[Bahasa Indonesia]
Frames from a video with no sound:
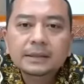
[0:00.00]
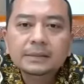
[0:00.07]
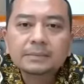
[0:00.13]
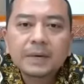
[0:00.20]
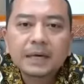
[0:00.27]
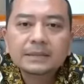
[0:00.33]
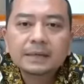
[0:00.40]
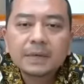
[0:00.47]
di
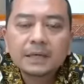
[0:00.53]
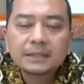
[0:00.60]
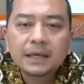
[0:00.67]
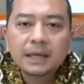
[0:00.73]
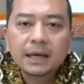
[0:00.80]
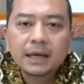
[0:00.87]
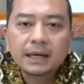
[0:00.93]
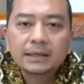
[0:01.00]

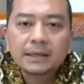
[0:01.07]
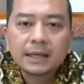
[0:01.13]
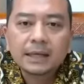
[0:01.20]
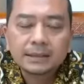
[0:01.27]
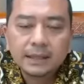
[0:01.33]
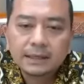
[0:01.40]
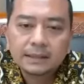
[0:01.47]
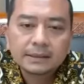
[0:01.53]
masa-masa yang akan
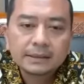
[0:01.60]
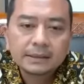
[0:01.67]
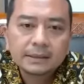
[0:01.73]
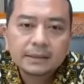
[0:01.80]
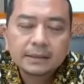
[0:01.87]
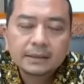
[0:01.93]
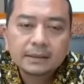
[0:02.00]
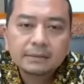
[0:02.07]
datang.
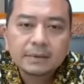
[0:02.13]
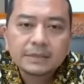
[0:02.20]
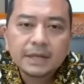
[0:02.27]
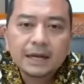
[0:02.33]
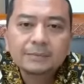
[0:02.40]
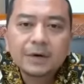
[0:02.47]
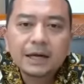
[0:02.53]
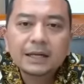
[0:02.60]

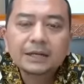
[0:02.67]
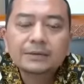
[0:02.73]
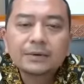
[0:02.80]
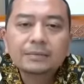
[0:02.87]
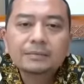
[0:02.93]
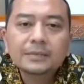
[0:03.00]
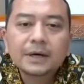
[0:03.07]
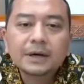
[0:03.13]

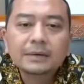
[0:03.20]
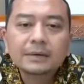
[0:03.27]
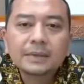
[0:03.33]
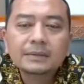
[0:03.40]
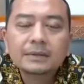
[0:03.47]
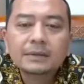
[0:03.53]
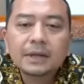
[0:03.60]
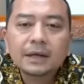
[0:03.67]
Assalamualaikum
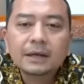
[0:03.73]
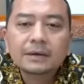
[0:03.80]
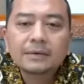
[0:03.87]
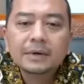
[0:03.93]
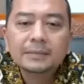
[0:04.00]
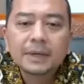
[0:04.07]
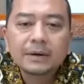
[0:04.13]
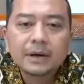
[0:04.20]
warahmatullahi
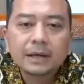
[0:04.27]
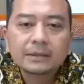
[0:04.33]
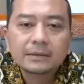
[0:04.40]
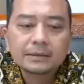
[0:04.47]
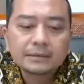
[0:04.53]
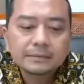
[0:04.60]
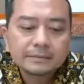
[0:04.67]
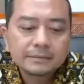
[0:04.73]

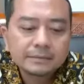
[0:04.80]
wabarakatuh.